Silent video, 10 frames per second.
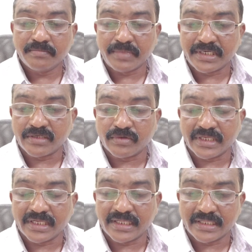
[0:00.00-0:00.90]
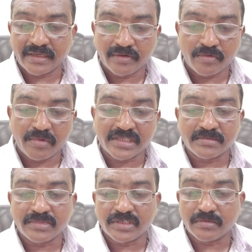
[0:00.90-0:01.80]
பற்றி கூறிய இந்த
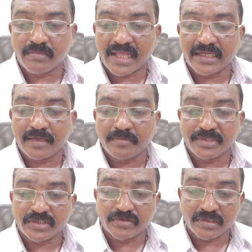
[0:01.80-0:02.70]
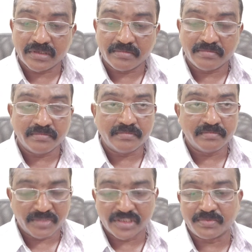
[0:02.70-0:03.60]
உபவாசம் இருக்கும் மாதங்களை பற்றி கூறிய
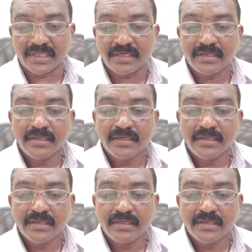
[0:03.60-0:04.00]
பீஷ்மர்